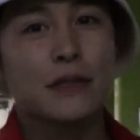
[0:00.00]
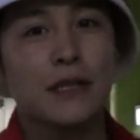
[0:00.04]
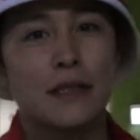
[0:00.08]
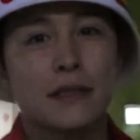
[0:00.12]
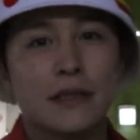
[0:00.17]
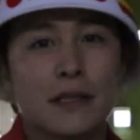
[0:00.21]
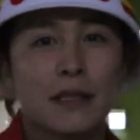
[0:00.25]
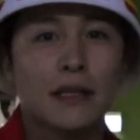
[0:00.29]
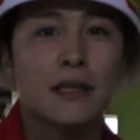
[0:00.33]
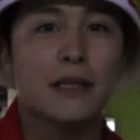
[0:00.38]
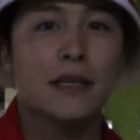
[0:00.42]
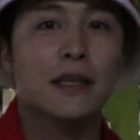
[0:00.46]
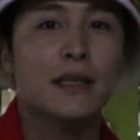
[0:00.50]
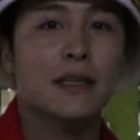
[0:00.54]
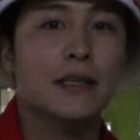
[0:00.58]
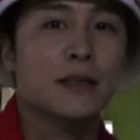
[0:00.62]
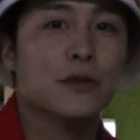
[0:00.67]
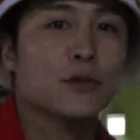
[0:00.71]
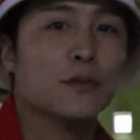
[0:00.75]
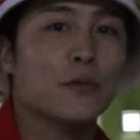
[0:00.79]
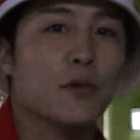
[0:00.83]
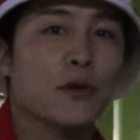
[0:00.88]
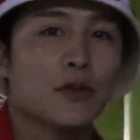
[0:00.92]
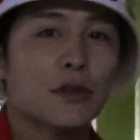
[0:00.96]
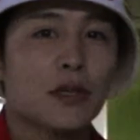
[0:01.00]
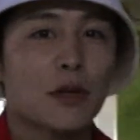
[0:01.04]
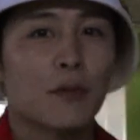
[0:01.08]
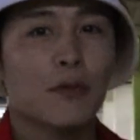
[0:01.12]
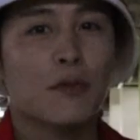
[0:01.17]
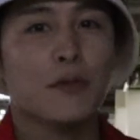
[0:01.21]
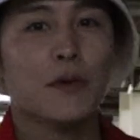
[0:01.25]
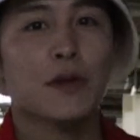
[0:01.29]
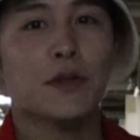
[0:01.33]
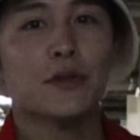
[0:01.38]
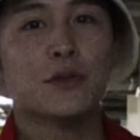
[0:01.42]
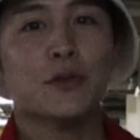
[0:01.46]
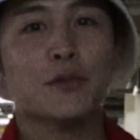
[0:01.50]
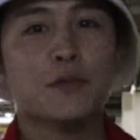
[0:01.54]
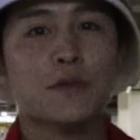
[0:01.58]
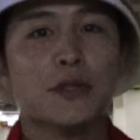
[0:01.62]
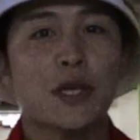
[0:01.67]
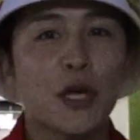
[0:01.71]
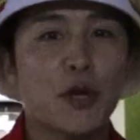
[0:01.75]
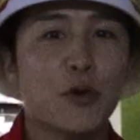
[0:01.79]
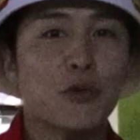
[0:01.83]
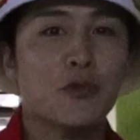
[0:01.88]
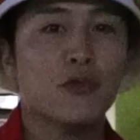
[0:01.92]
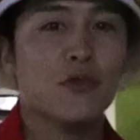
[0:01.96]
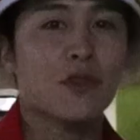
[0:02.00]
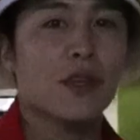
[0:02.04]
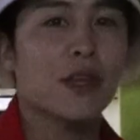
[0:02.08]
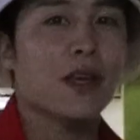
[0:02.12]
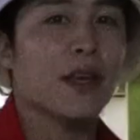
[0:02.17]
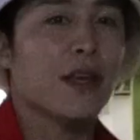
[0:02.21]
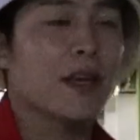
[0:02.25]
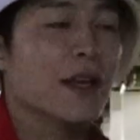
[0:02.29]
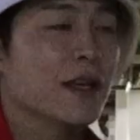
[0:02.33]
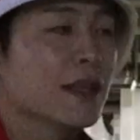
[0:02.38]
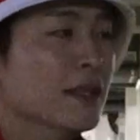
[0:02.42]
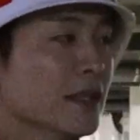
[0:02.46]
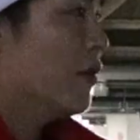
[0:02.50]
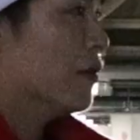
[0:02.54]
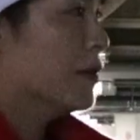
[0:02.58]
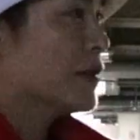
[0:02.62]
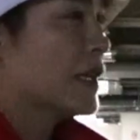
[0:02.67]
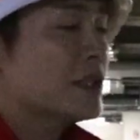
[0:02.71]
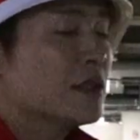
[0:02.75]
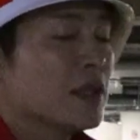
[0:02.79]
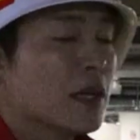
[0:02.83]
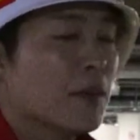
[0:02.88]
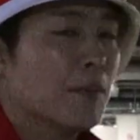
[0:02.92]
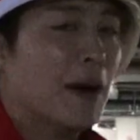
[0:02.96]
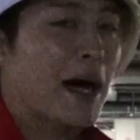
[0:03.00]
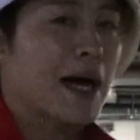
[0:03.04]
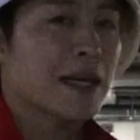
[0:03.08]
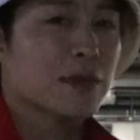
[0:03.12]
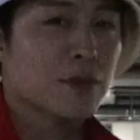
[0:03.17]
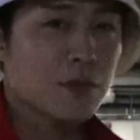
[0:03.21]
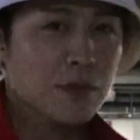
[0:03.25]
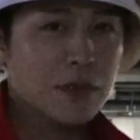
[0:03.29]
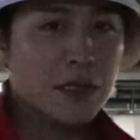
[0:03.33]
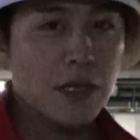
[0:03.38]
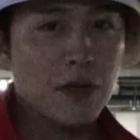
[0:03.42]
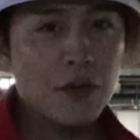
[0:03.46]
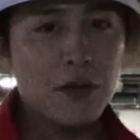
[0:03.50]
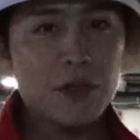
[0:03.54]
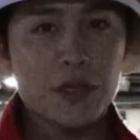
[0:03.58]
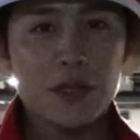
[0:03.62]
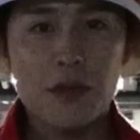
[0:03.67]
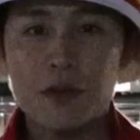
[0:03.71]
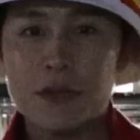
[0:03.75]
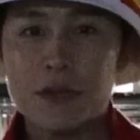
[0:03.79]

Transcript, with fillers: 것 자체가 좀 어떻게 보면 좀 새로운데 어, 예전에 마송사거리